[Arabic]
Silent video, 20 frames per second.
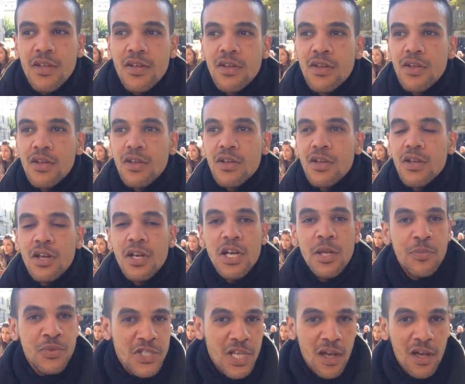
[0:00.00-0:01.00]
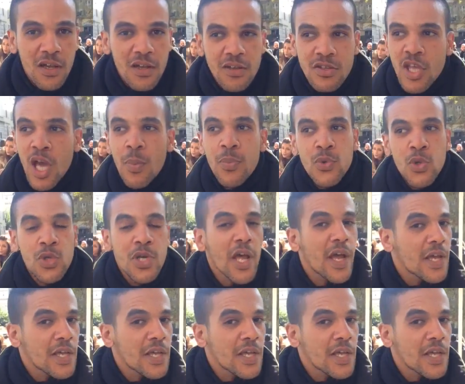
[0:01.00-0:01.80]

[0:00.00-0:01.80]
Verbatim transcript: آه، اللبسه يهبطوا لنا